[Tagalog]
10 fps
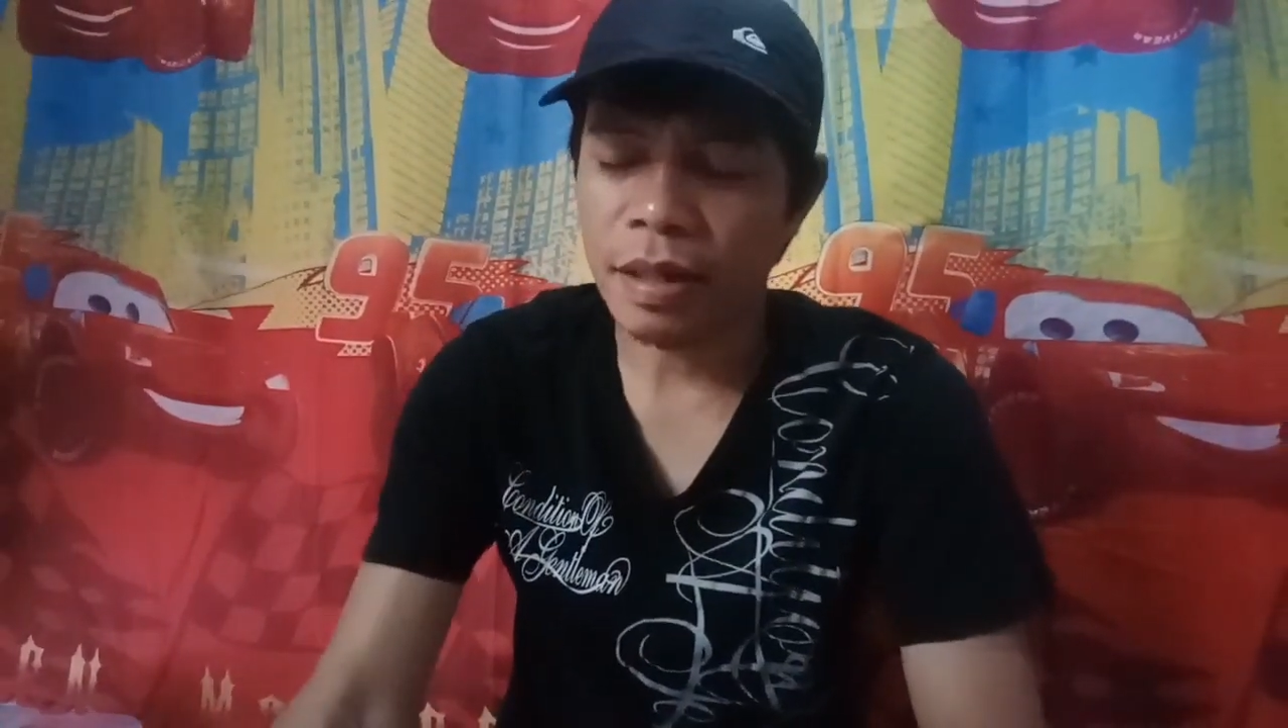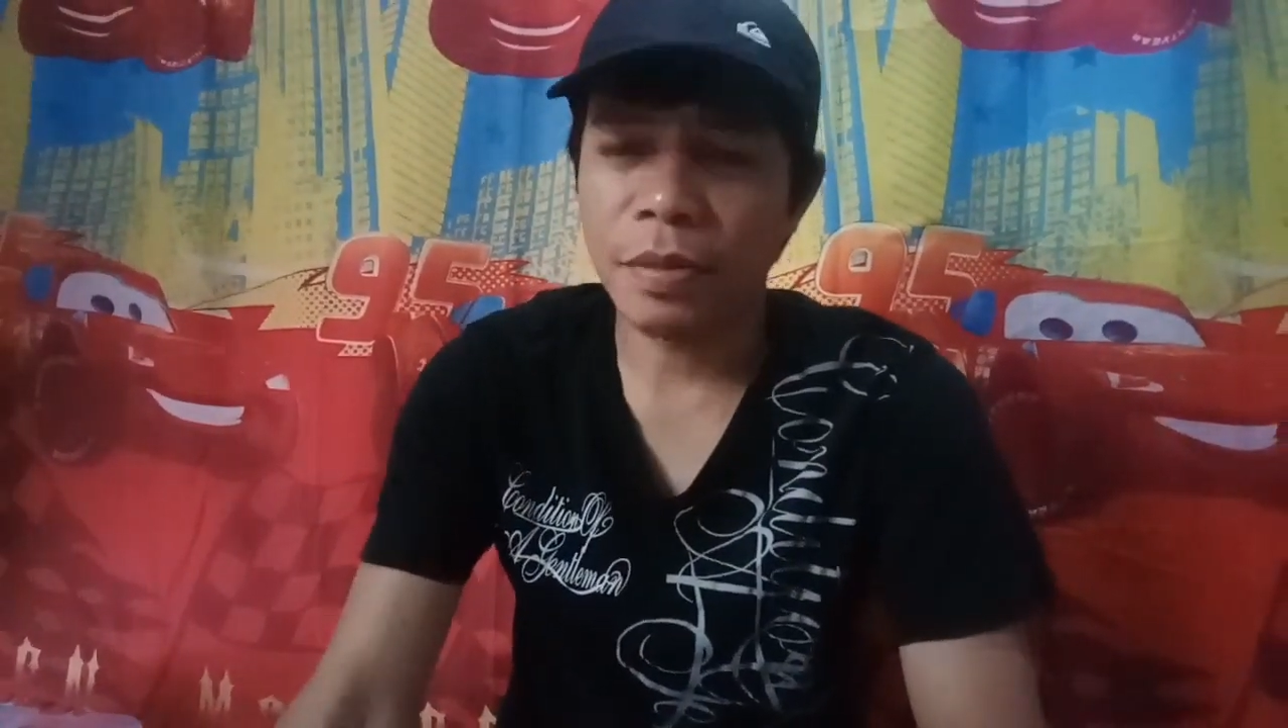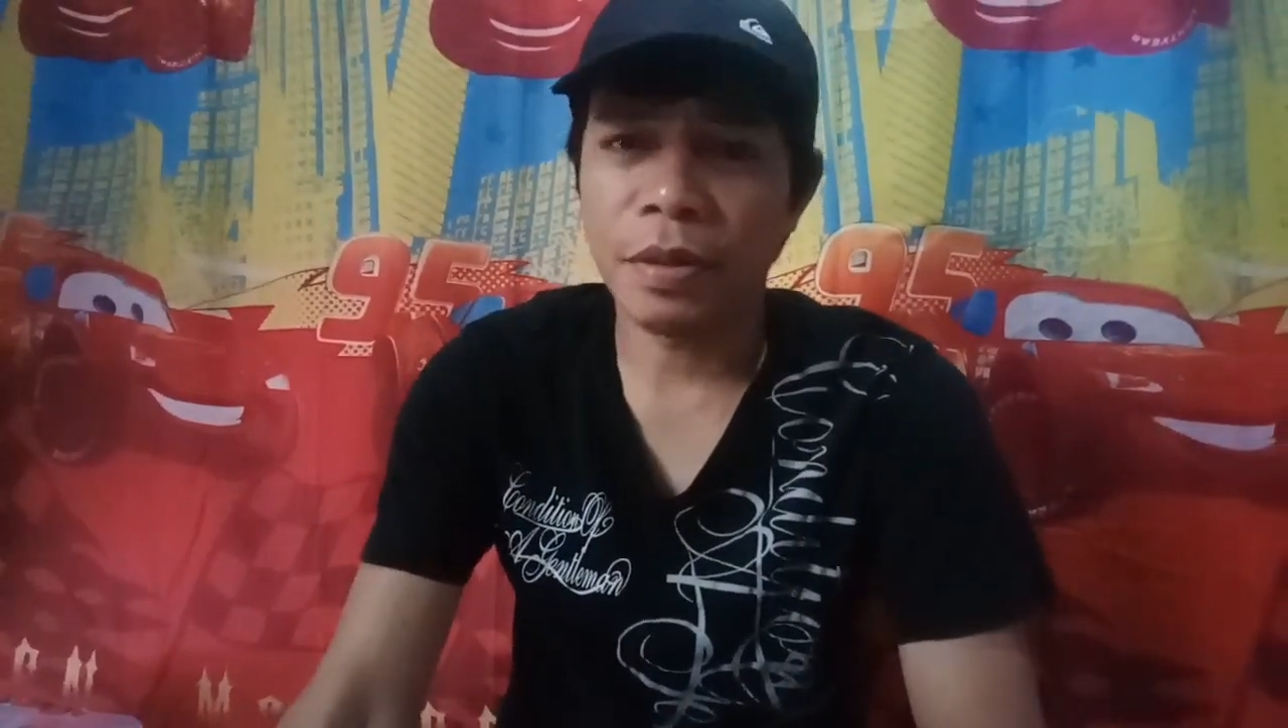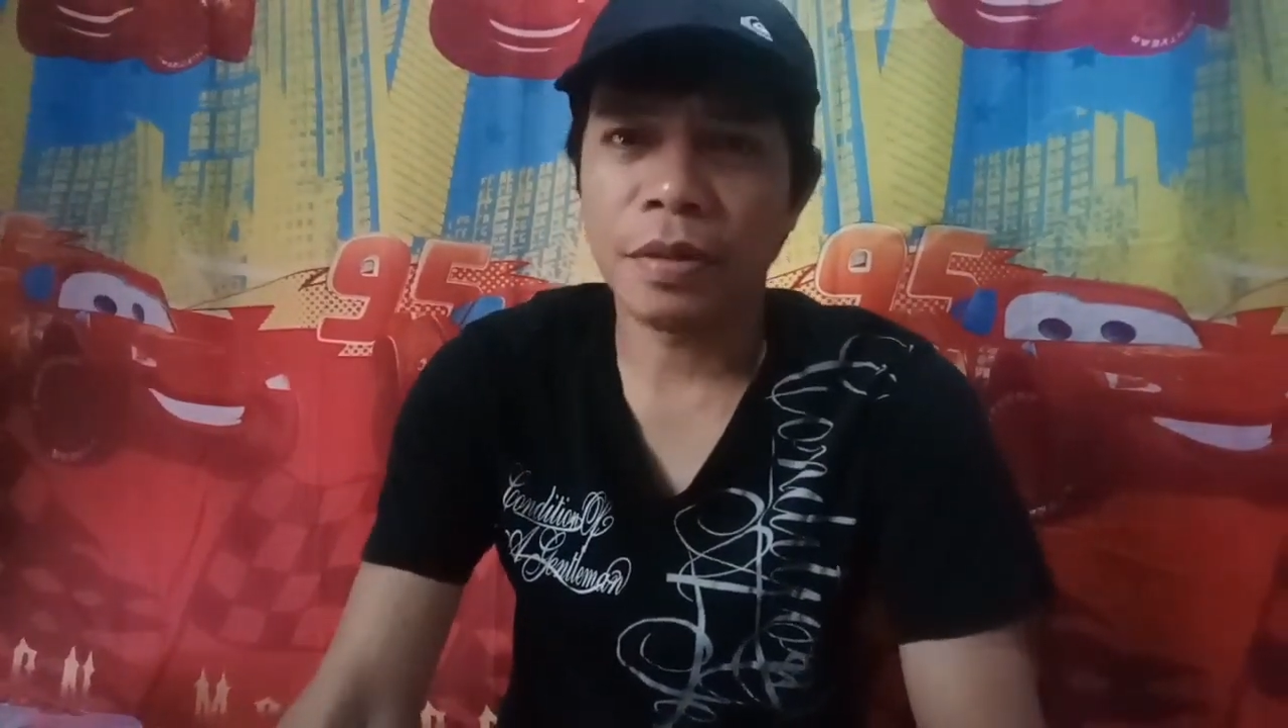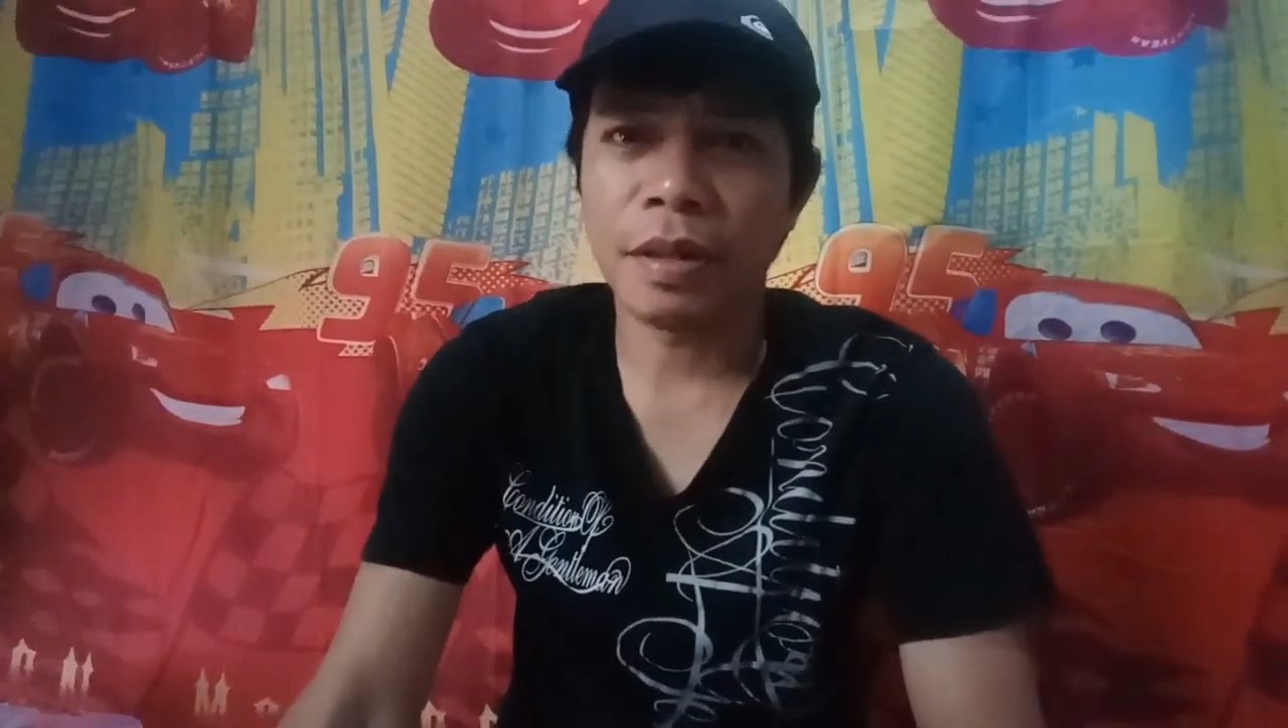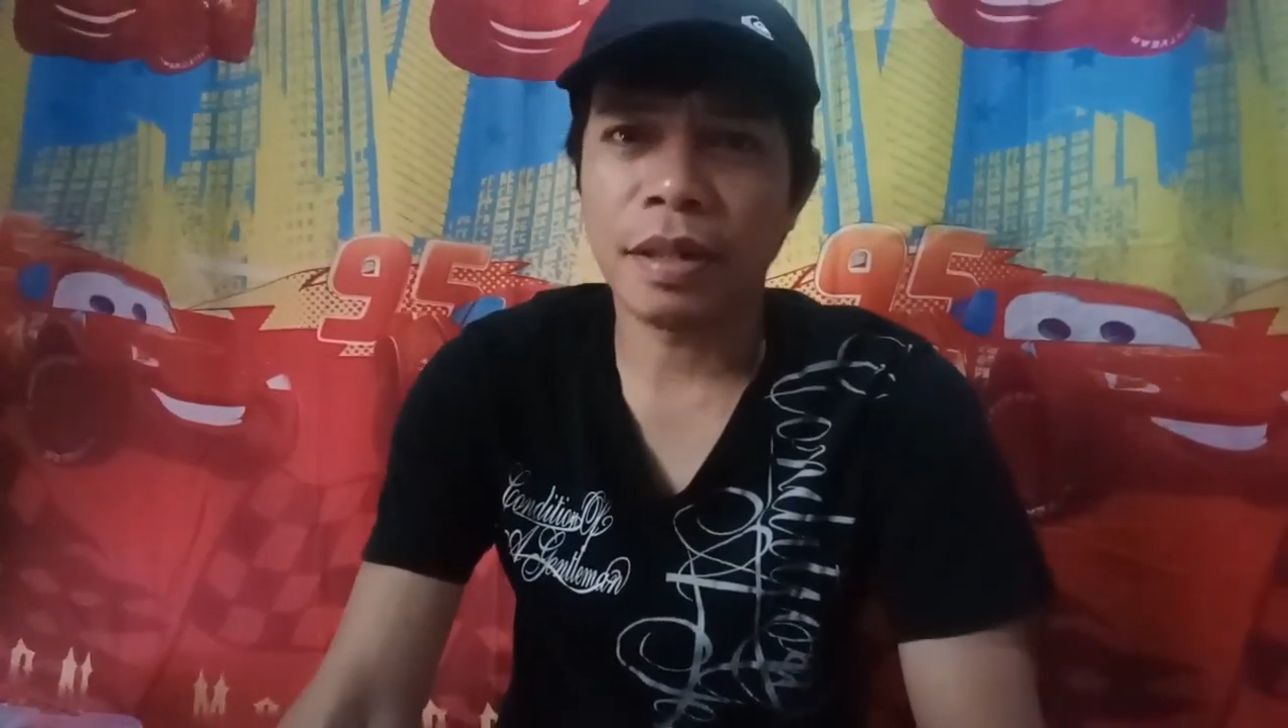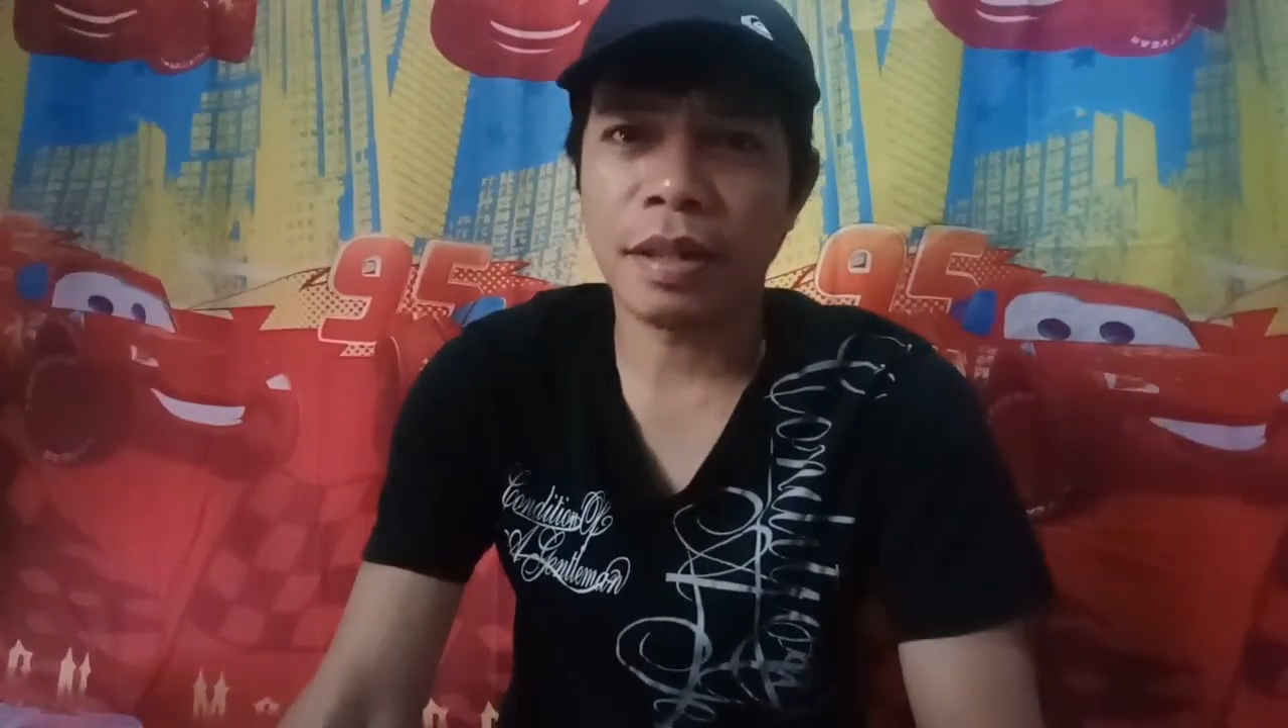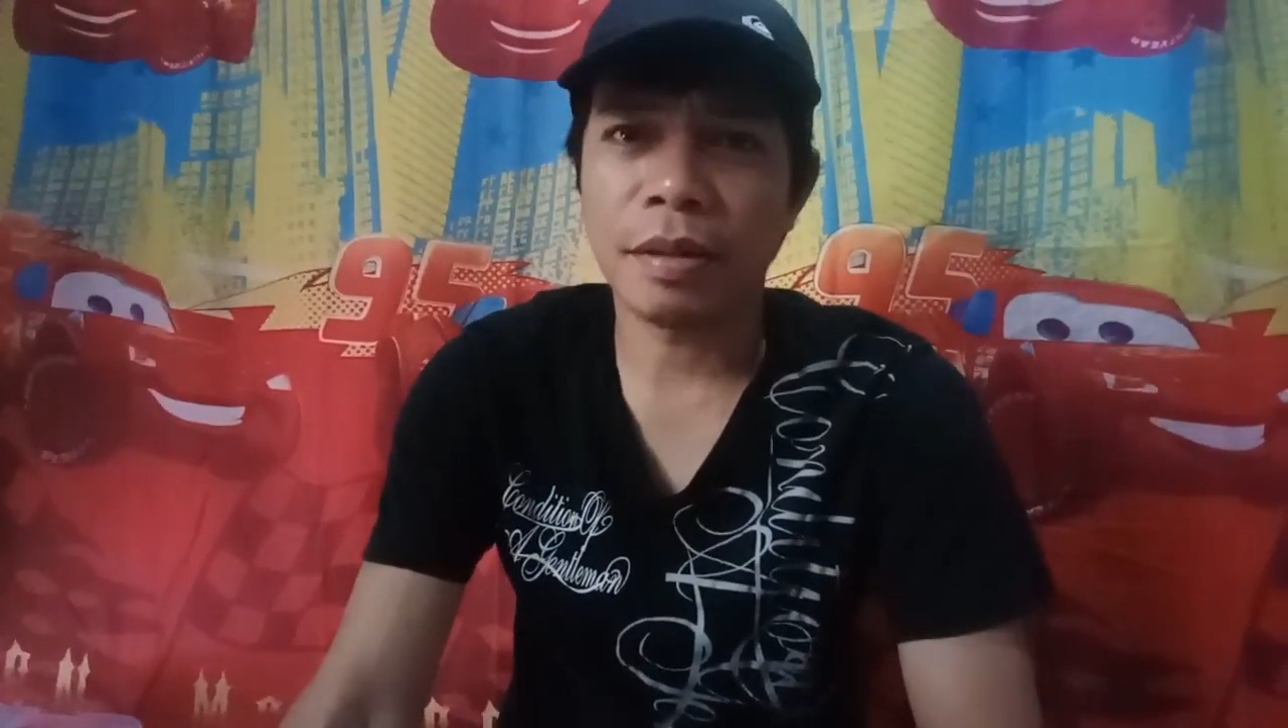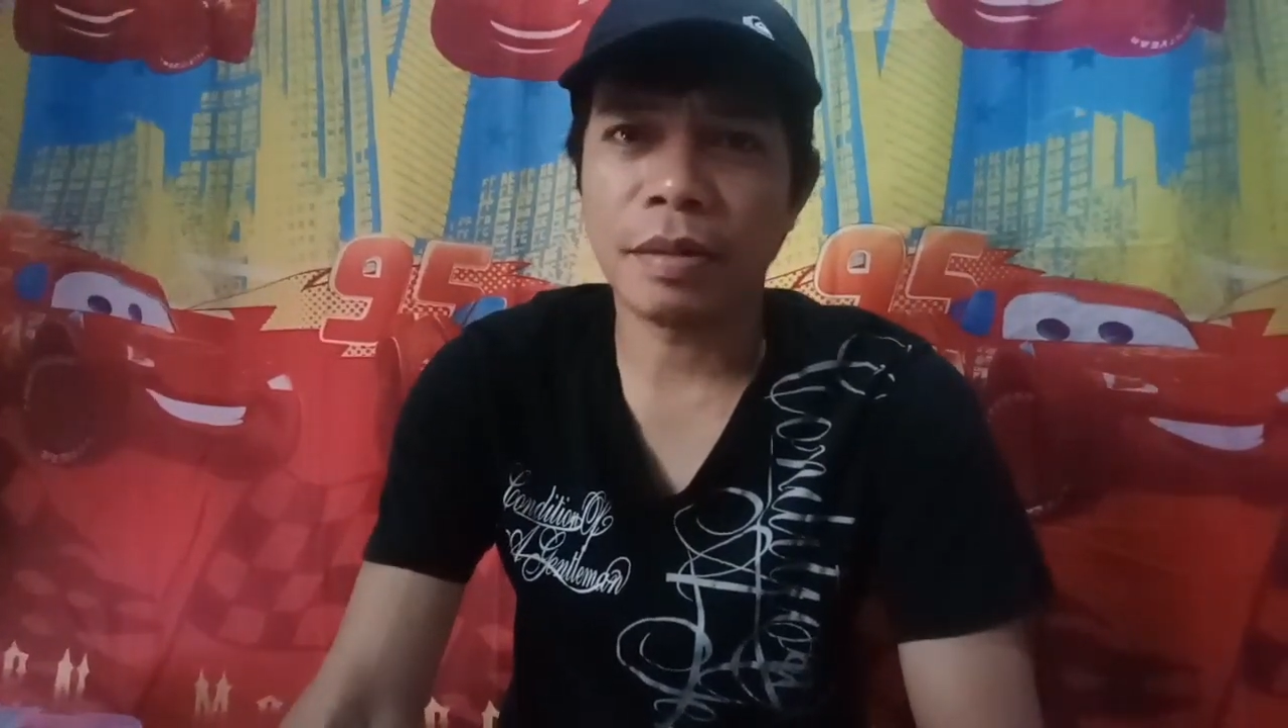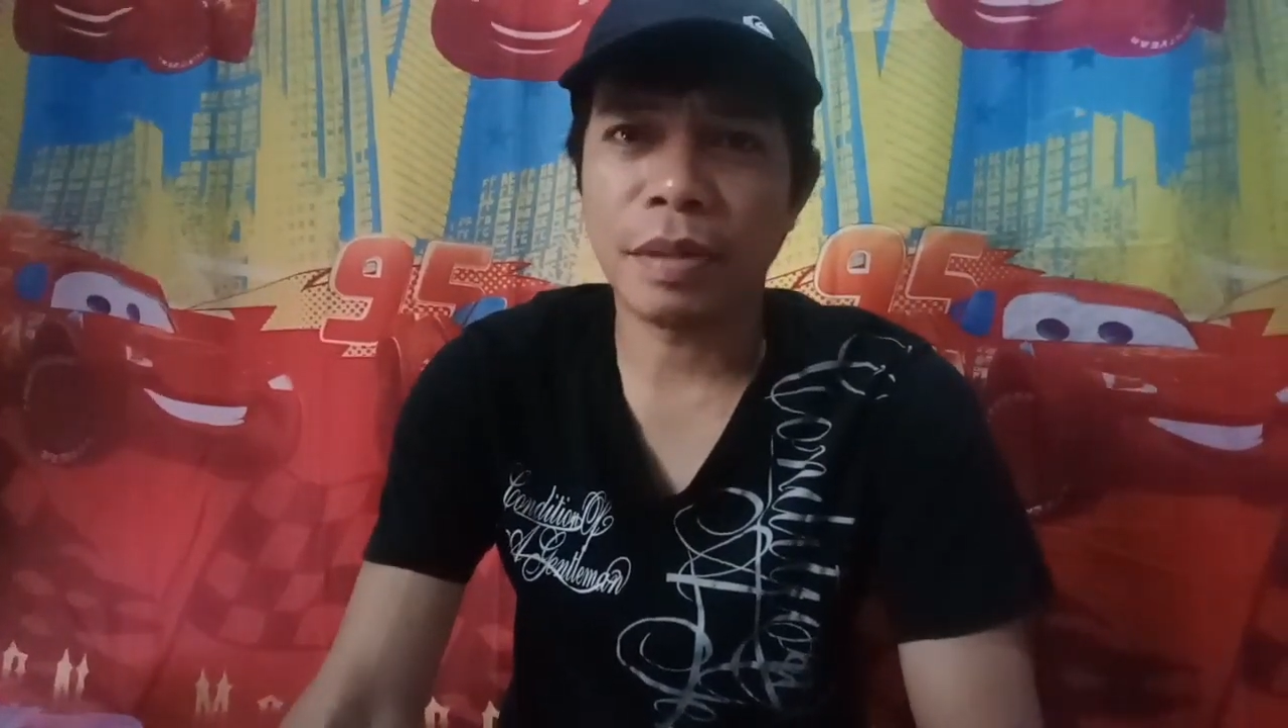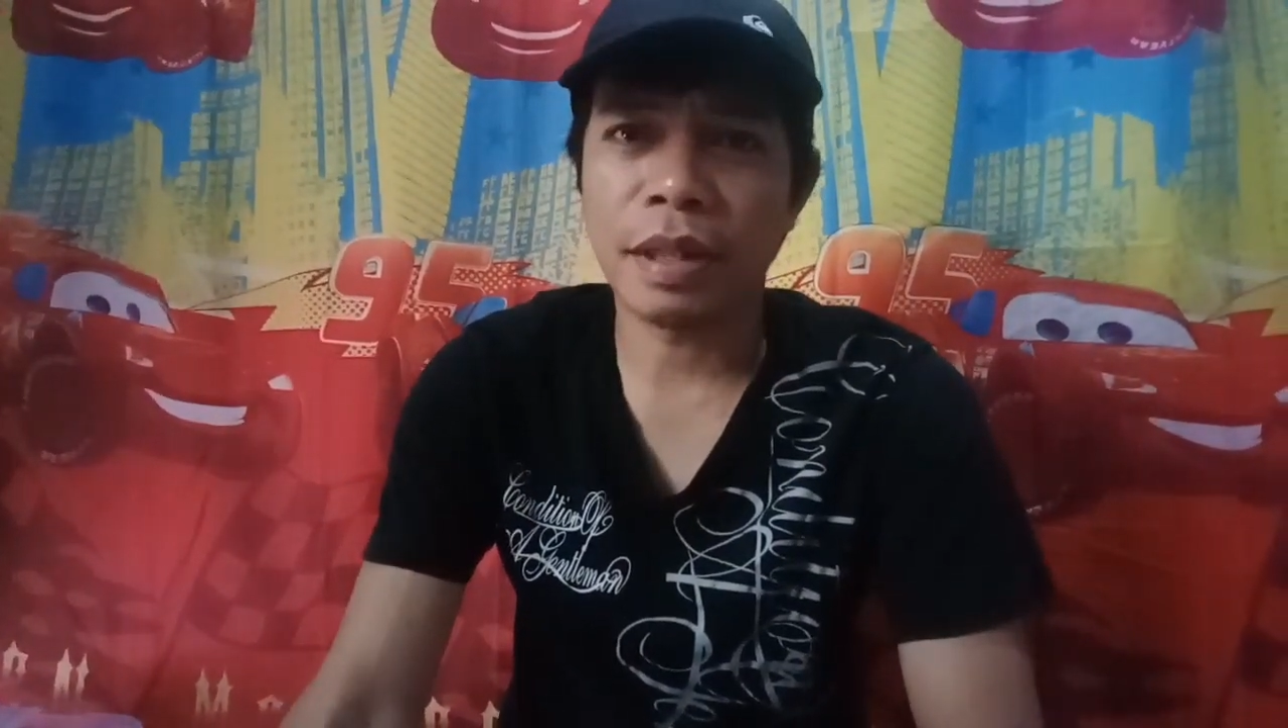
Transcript: Alam nyo, uh,